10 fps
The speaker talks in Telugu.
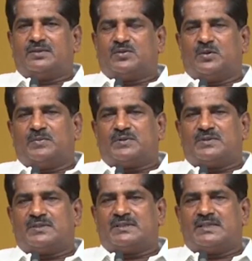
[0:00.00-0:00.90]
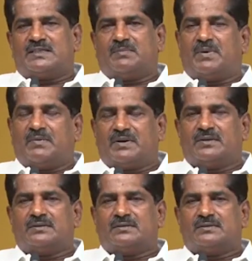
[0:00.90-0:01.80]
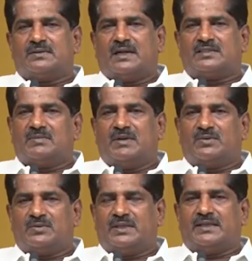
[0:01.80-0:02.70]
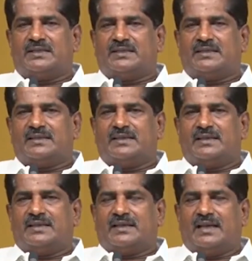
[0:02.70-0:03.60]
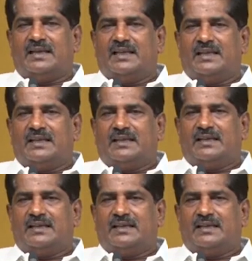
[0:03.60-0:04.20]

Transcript: సూపర్ చేసే పవరు అసెంబ్లీకి ఉంది కానీ